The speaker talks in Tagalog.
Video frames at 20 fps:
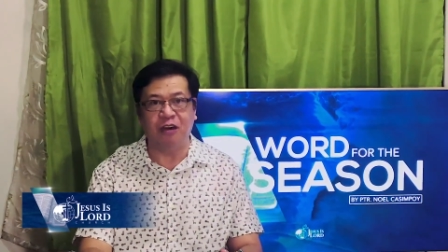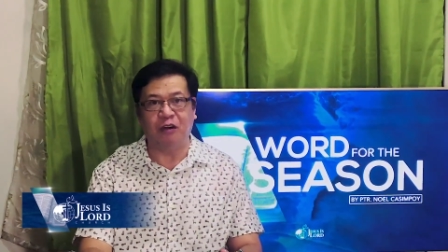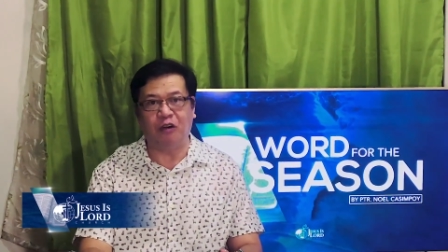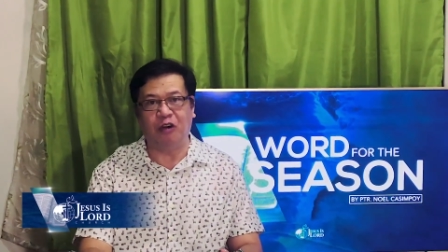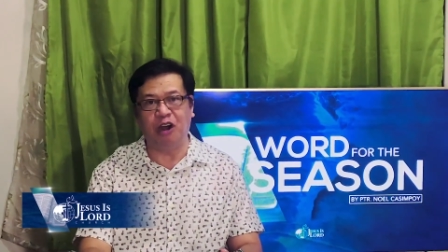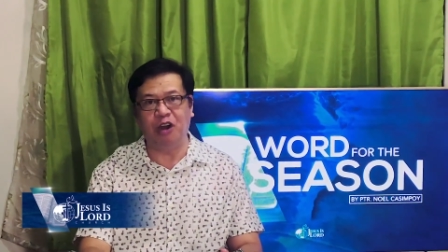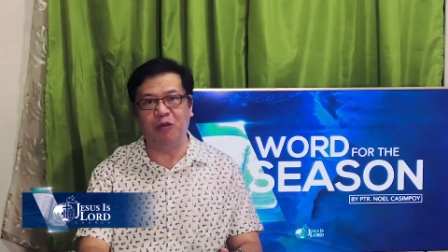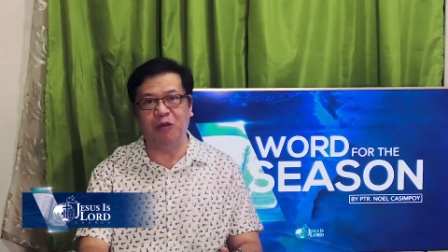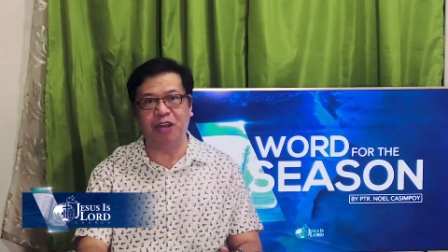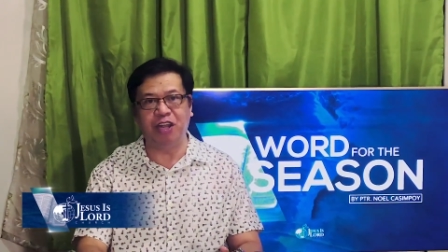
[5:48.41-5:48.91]

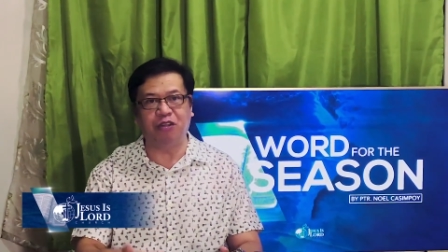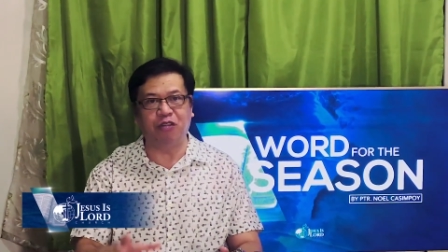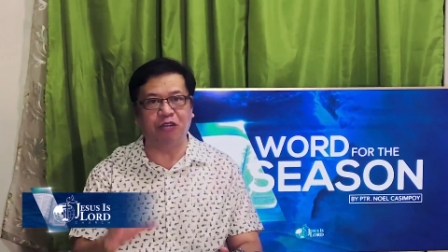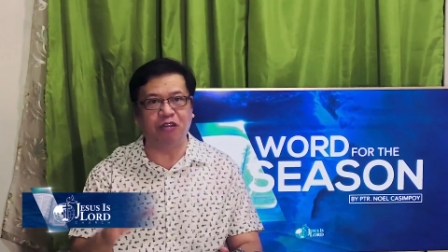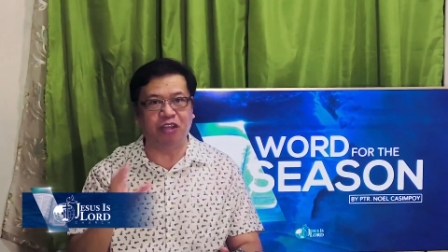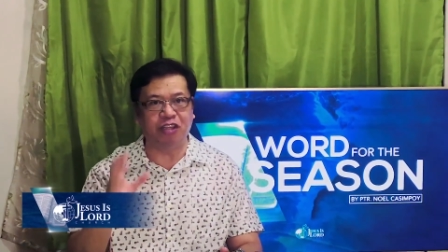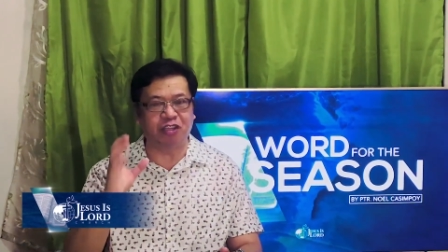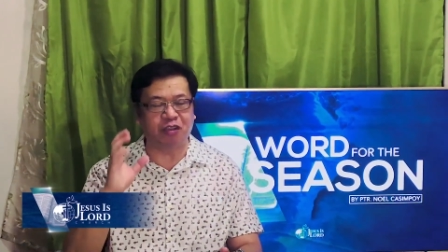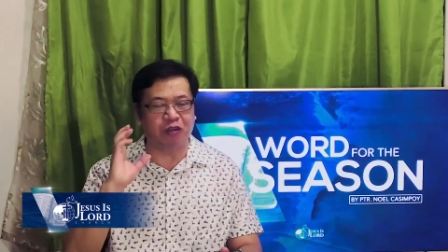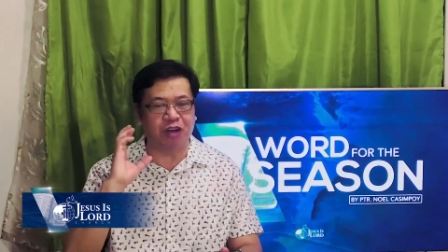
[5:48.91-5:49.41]
All we need to
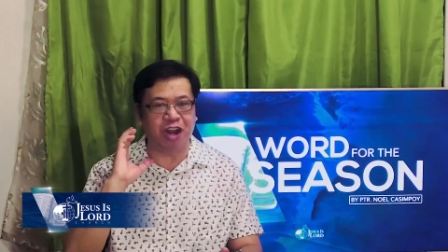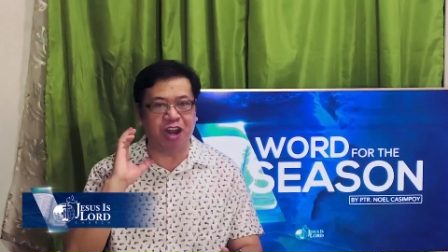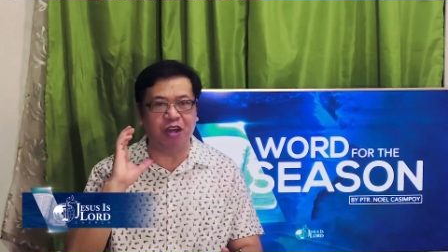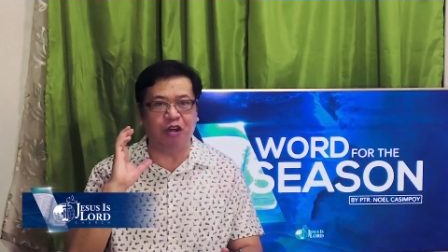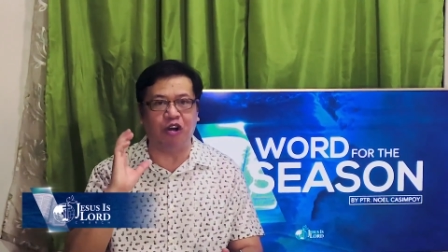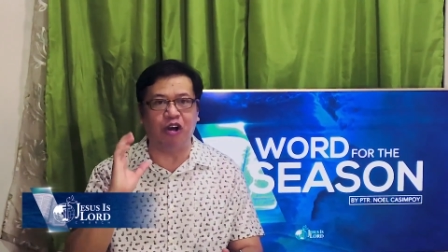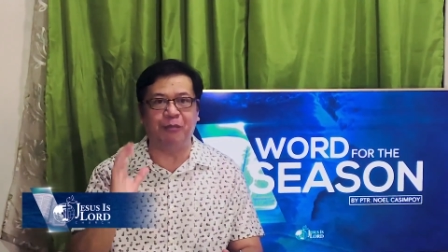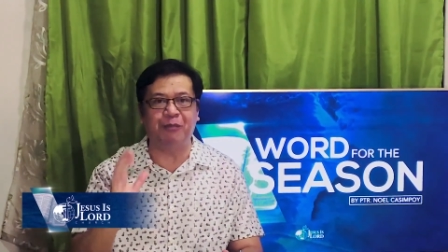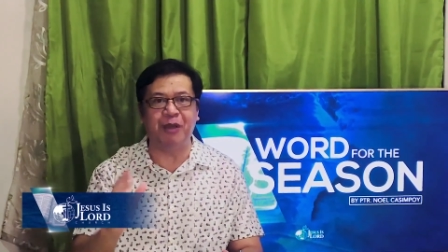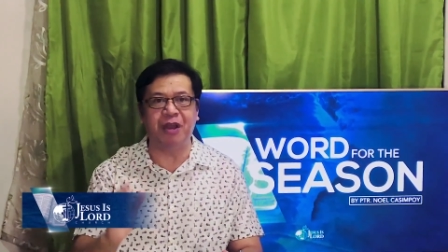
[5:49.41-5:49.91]
do is to really
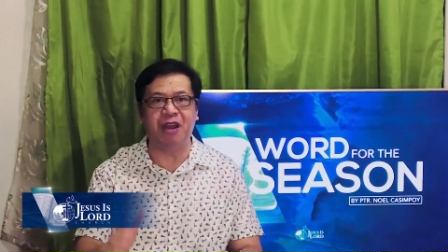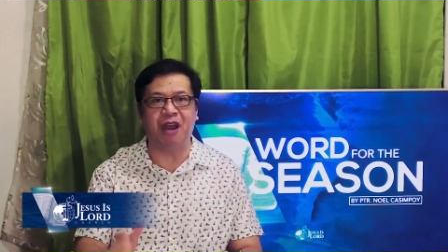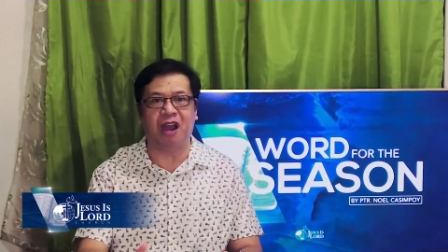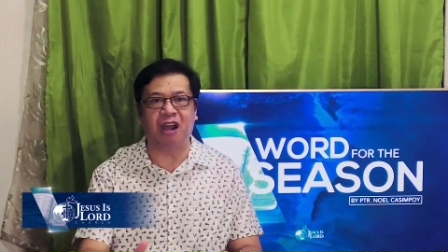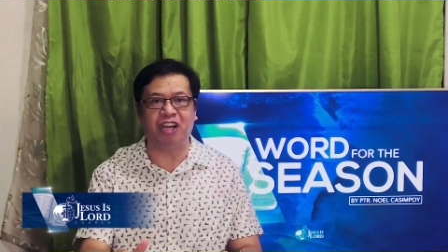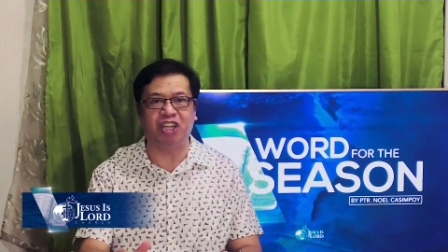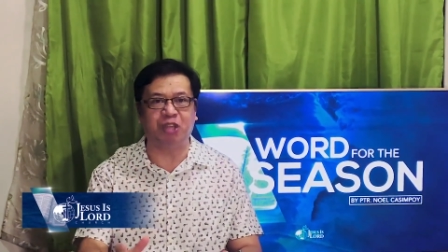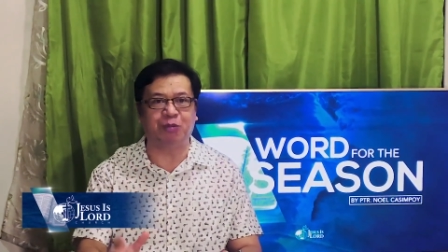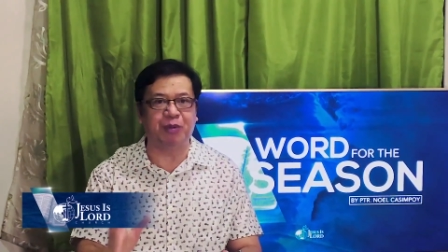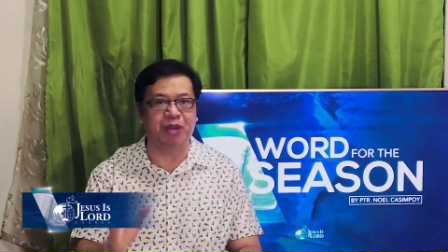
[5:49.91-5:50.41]
open
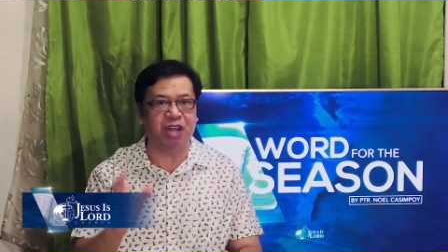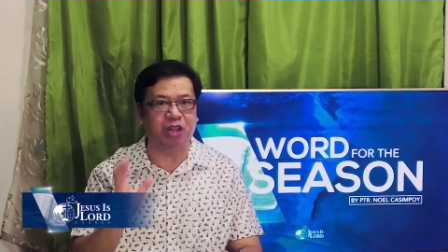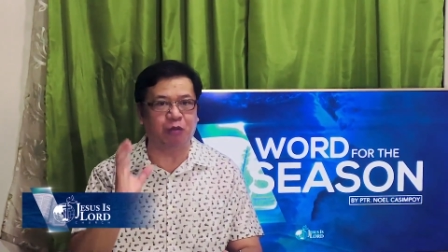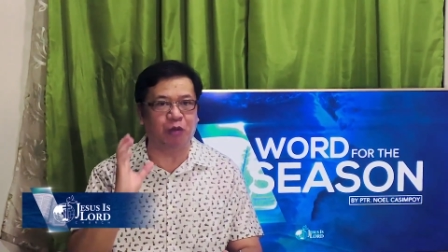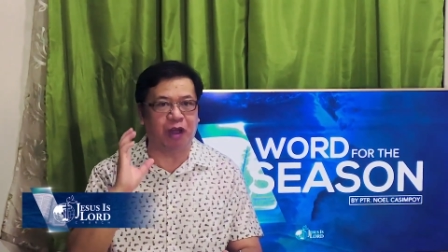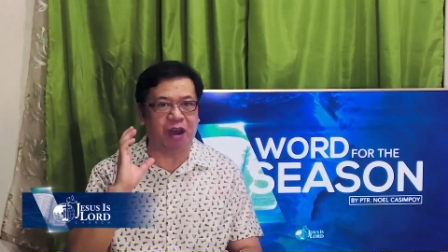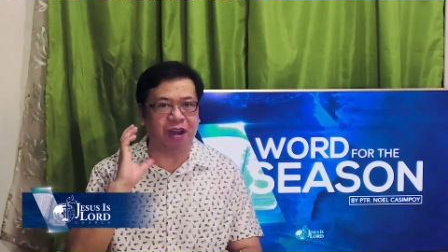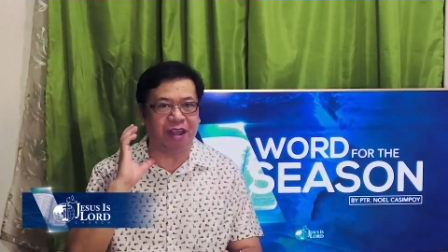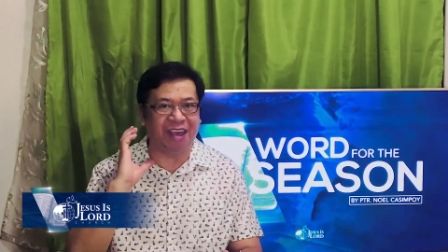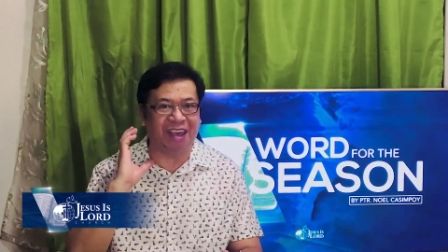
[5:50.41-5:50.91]
our
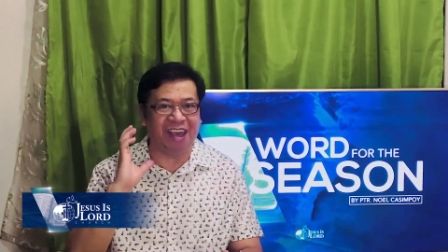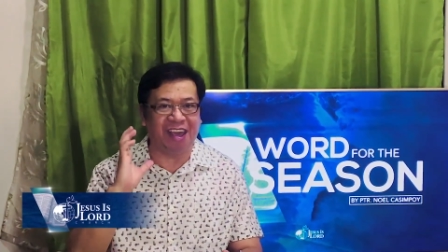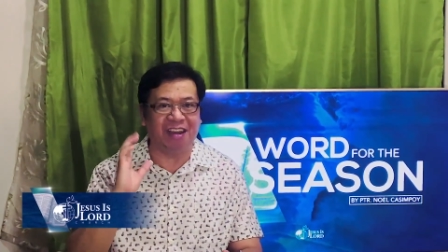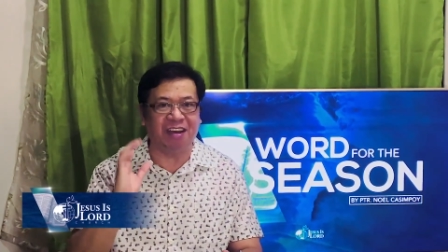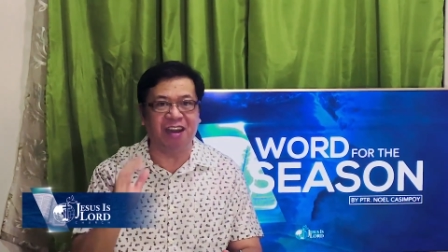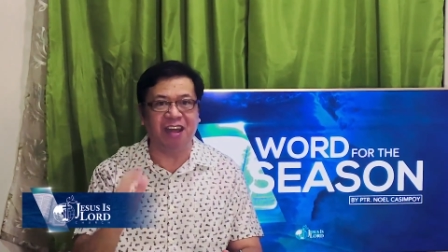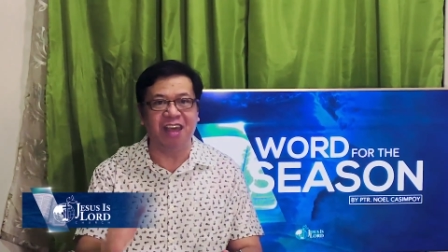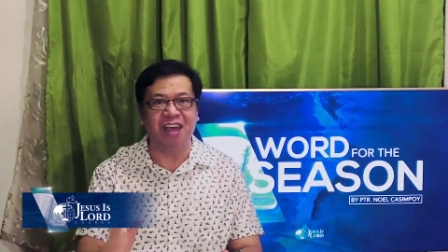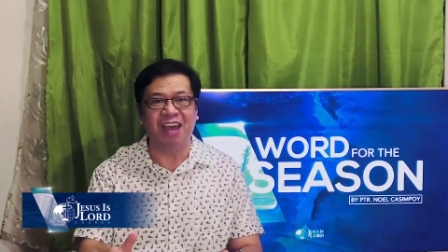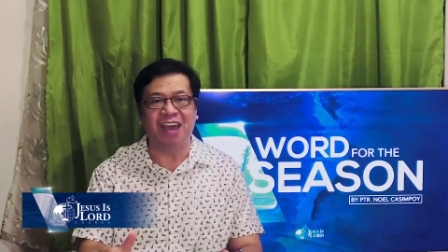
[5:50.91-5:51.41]
spiritual ear